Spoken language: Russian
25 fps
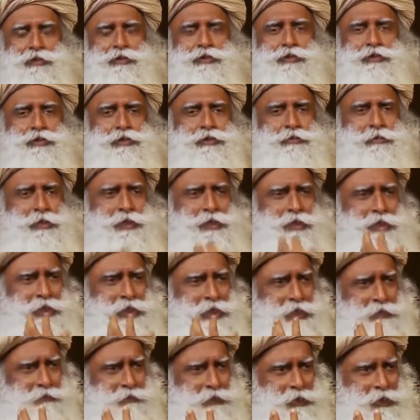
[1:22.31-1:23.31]
большое
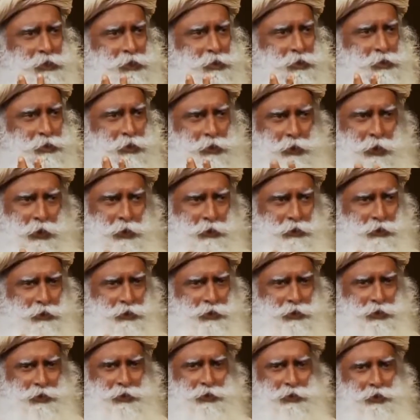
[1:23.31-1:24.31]
значение придаем мысли.
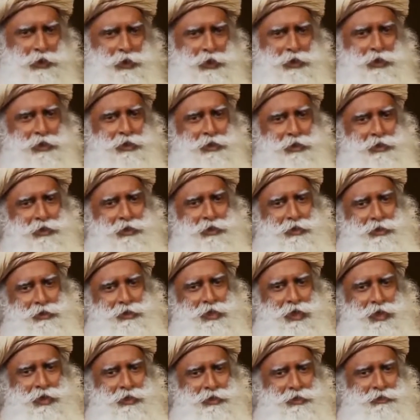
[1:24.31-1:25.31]
В
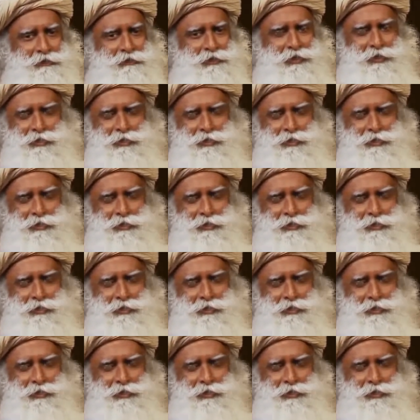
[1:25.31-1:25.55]
йогической